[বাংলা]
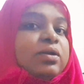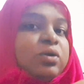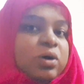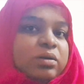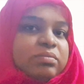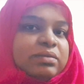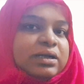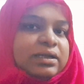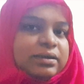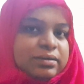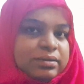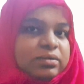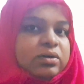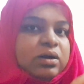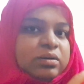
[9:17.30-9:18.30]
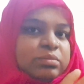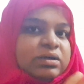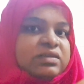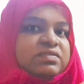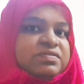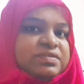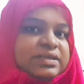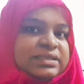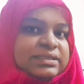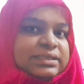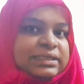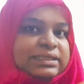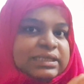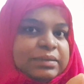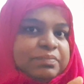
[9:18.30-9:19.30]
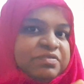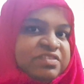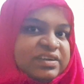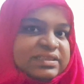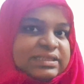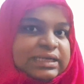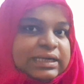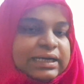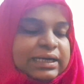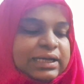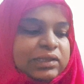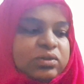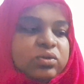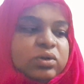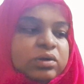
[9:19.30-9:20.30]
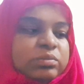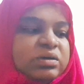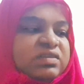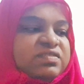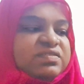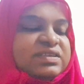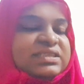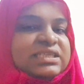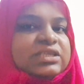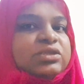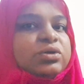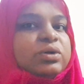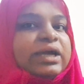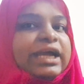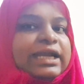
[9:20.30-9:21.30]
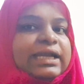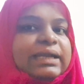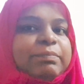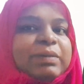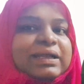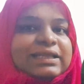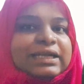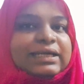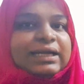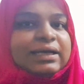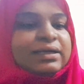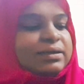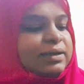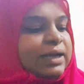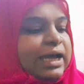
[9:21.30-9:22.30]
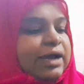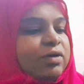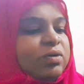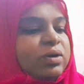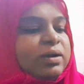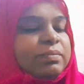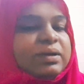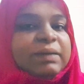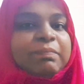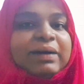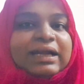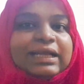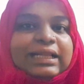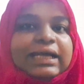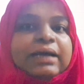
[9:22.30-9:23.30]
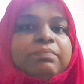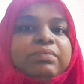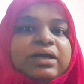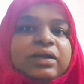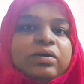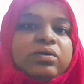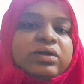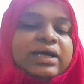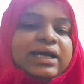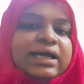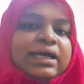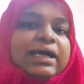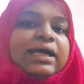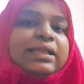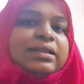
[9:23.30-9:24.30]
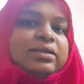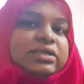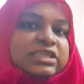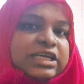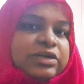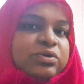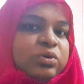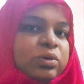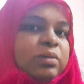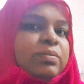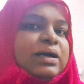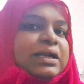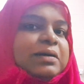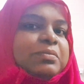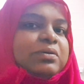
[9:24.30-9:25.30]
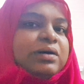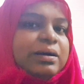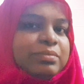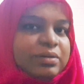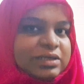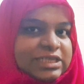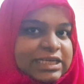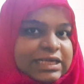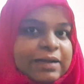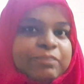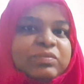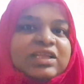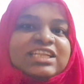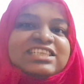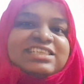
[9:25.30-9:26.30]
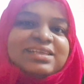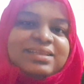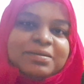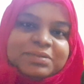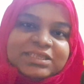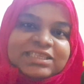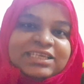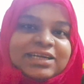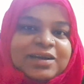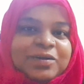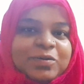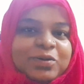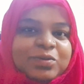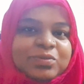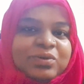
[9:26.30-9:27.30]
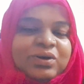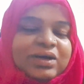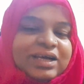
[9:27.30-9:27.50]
নর্মাল নর্মাল ফ্রিজে ডিপ ফ্রিজে না কিন্তু নর্মাল ফ্রিজে তো এই পাতাটা এখন আমি পানি থেকে বের করে সেই রোল বানাবো এবং সেটা আপনাদের সাথে আমি শেয়ার করব